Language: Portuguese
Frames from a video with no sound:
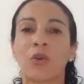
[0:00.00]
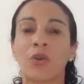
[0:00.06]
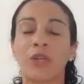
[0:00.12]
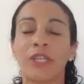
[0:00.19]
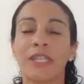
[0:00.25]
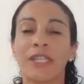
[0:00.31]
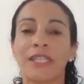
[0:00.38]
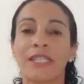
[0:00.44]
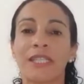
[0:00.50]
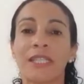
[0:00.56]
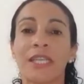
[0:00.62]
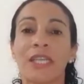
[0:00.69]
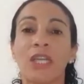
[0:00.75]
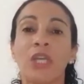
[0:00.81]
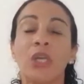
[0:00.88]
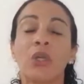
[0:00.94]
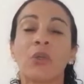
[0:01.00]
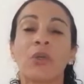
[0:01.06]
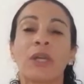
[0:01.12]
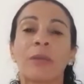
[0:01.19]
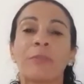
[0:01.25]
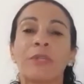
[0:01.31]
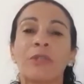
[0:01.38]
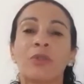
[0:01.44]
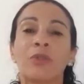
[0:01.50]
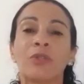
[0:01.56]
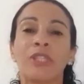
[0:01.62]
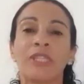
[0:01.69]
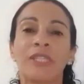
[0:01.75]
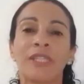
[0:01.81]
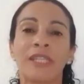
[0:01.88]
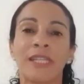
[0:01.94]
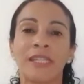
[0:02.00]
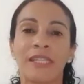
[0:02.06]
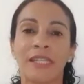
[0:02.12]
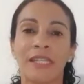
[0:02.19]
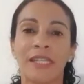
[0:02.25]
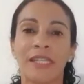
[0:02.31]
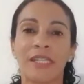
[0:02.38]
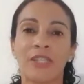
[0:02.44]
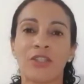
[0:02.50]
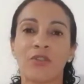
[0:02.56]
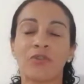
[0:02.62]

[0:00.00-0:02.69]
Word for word: Crônicas, no capítulo 33,